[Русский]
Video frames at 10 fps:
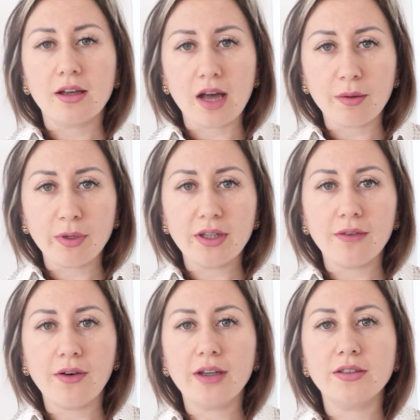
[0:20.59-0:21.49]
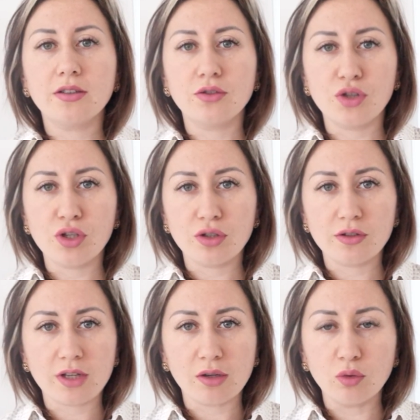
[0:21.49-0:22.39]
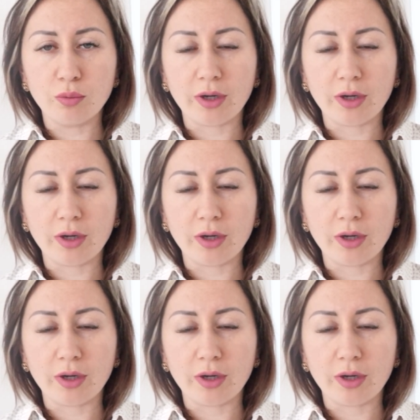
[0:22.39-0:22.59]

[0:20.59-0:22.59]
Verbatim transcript: как подавать, через какую